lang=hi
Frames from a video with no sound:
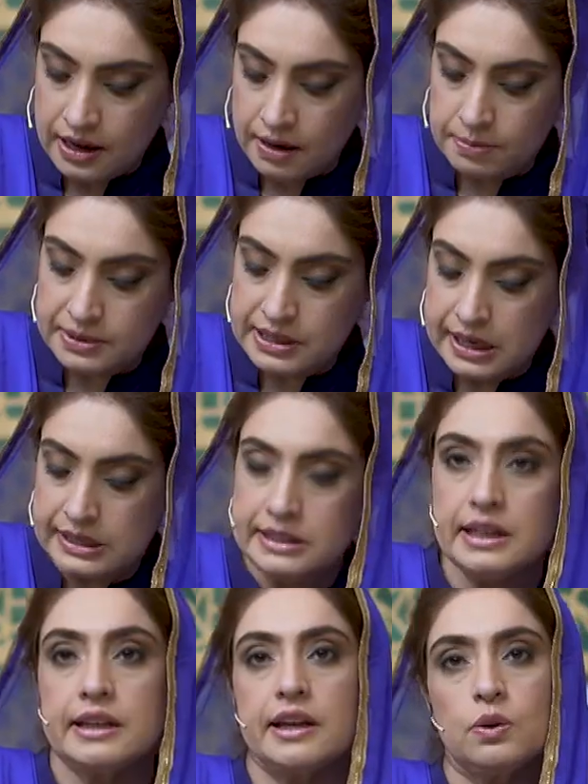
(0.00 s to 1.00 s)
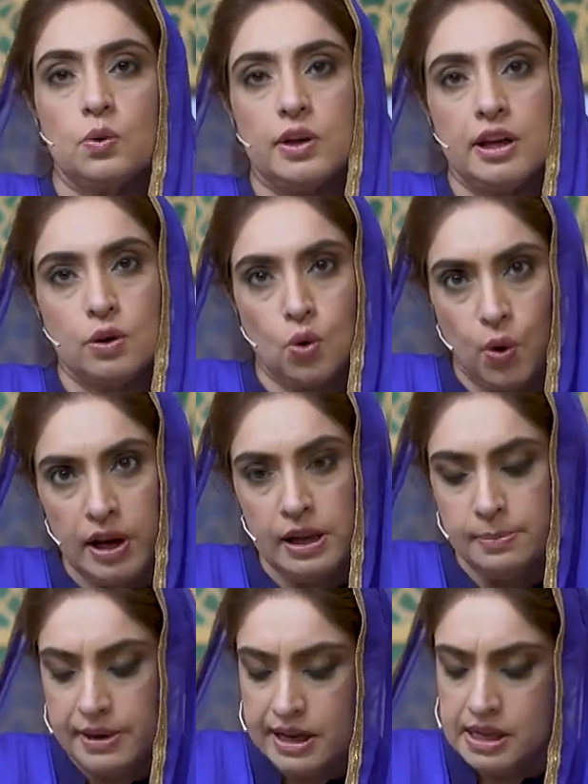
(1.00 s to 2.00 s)
हम डालडा के कुकिंग
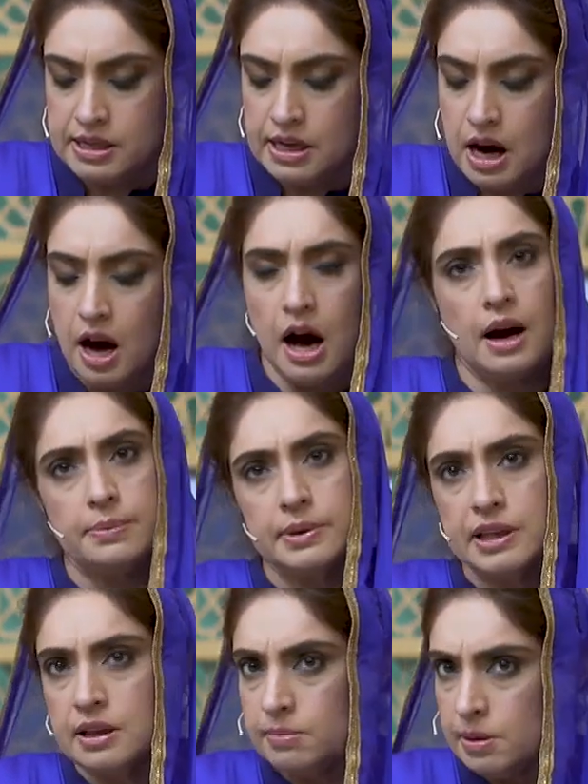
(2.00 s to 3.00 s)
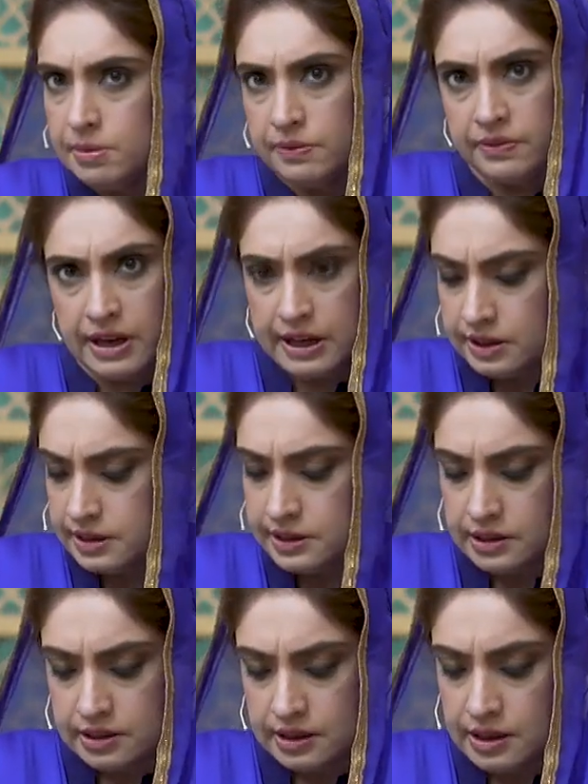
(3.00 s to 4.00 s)
ऑयल में या आप घी में भी फ्राई कर
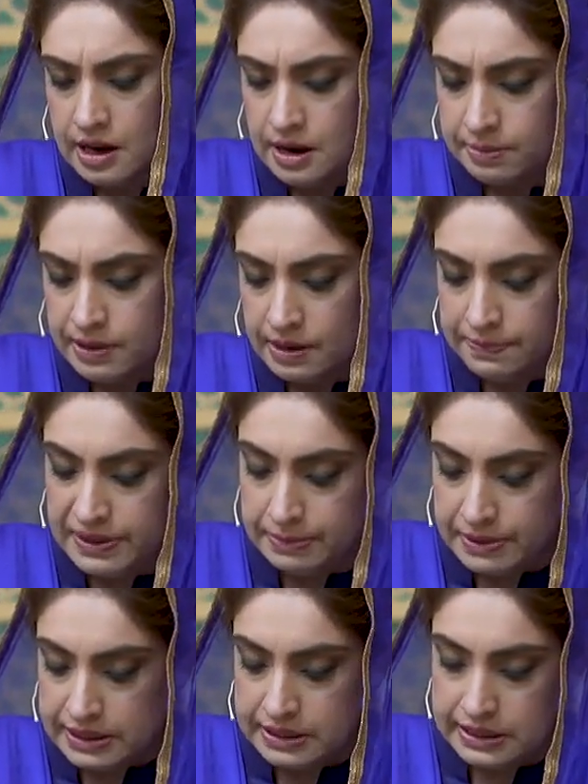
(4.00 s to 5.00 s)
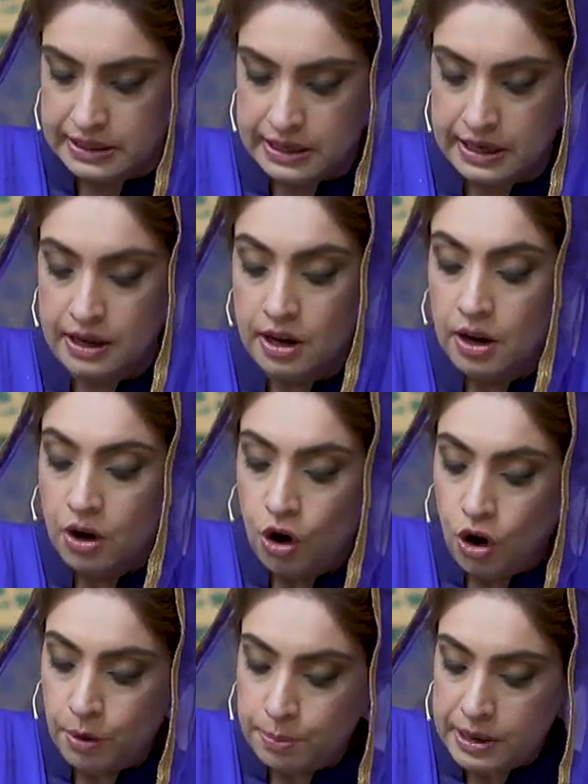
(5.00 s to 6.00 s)
सकते हैं आपकी अपनी मर्ज़ी है
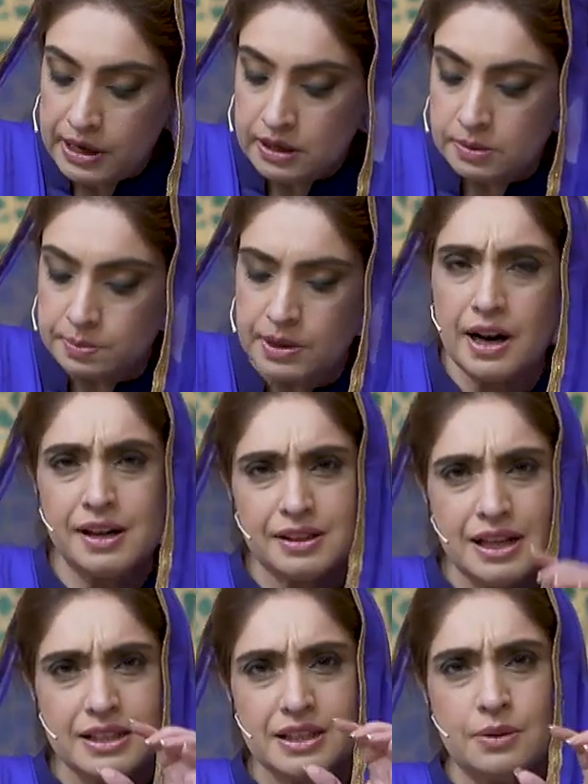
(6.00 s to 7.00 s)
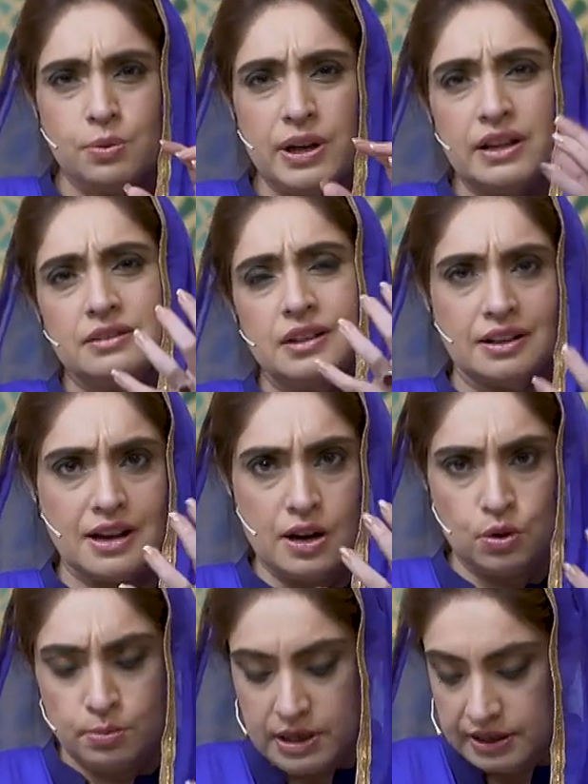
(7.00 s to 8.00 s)
और फिर इस पर हल्का सा वो एक तड़का
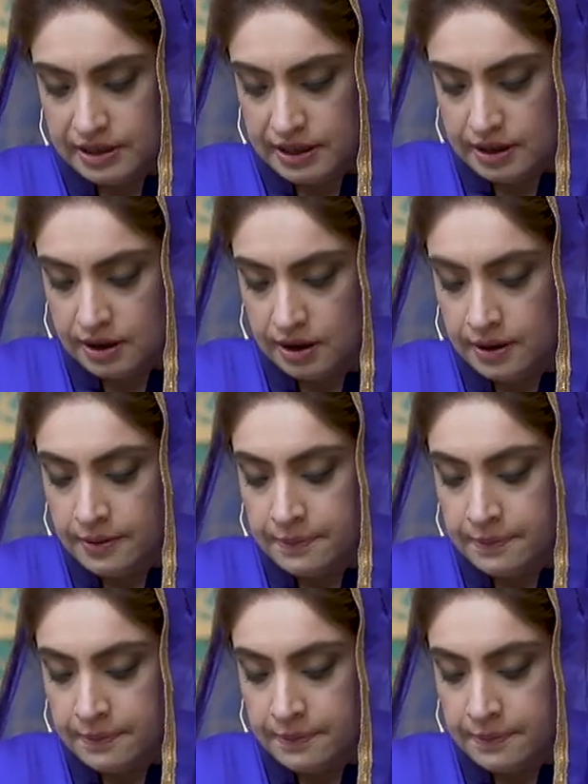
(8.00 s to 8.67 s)
नुमा देंगे